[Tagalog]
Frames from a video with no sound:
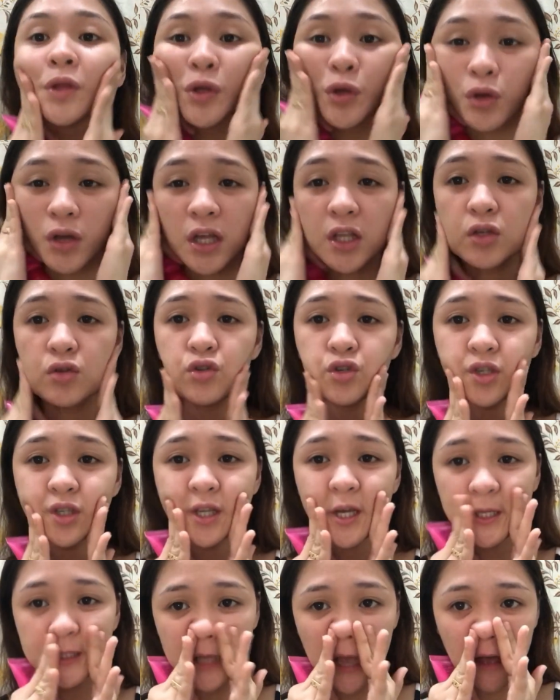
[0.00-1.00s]
You can use
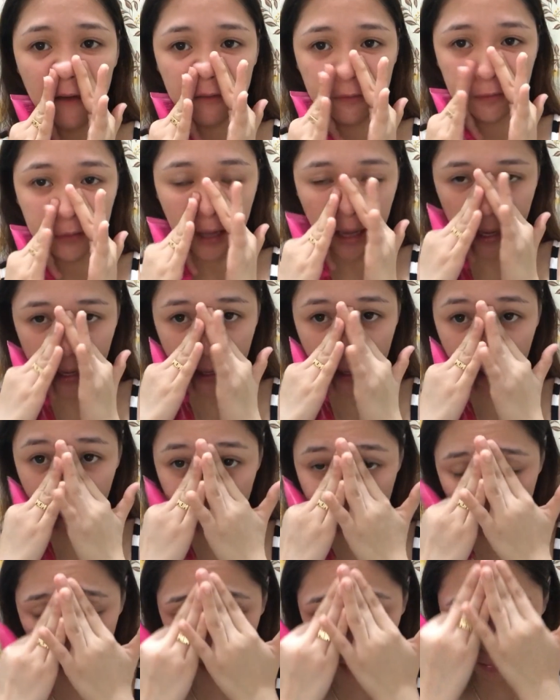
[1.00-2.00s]
this up um, ah,
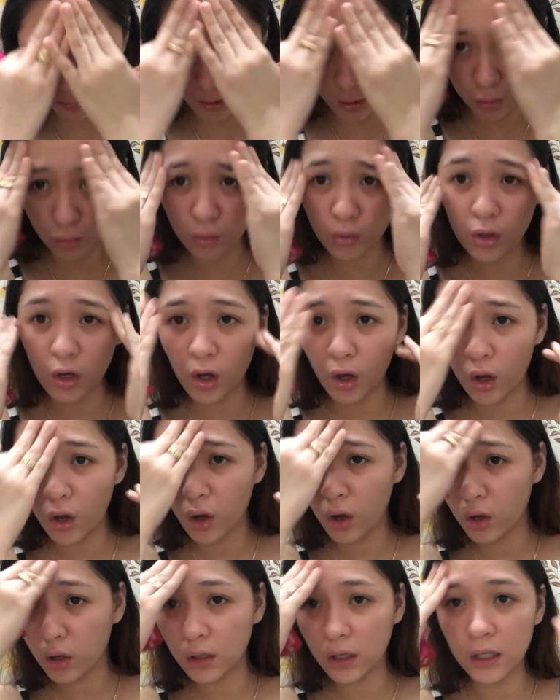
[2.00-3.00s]
bago
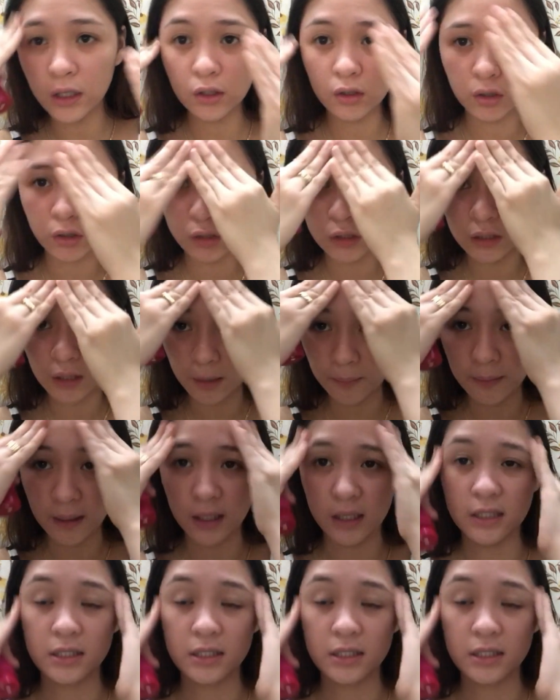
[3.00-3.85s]
matulog, ganon, kapag